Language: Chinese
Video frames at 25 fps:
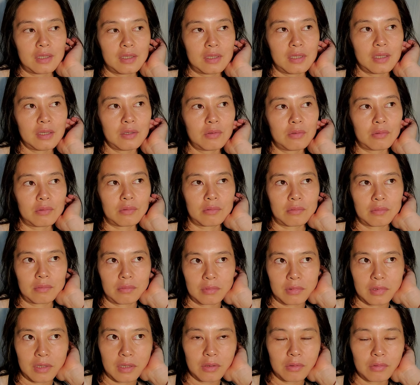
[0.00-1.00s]
这种
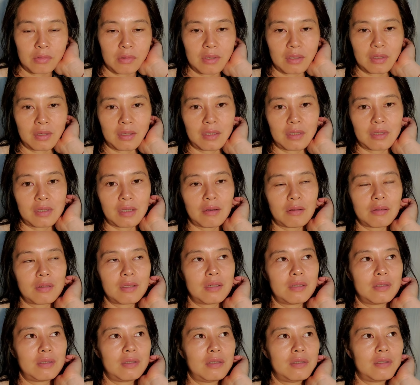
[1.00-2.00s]
这种只能造
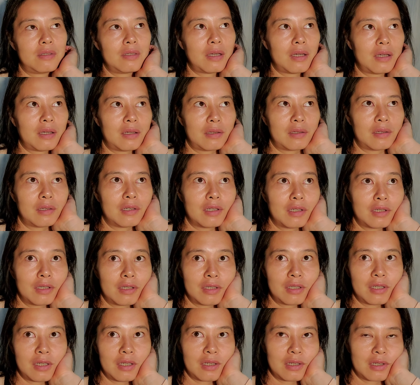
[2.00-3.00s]
成你在
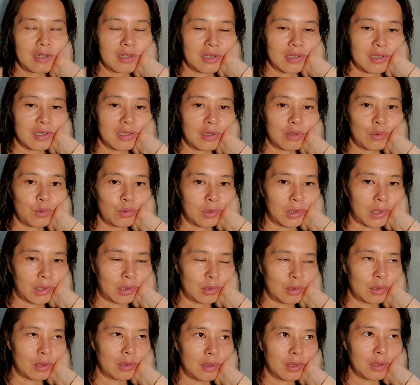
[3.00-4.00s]
现实生活当
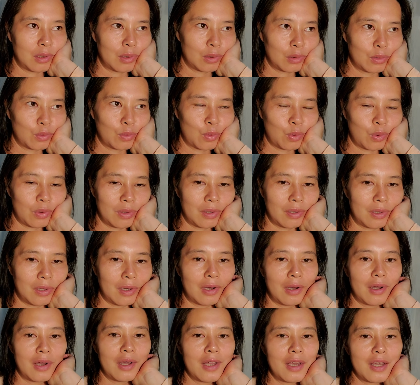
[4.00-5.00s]
中的一个困
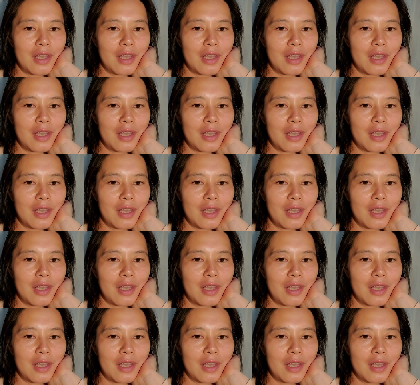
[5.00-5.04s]
扰，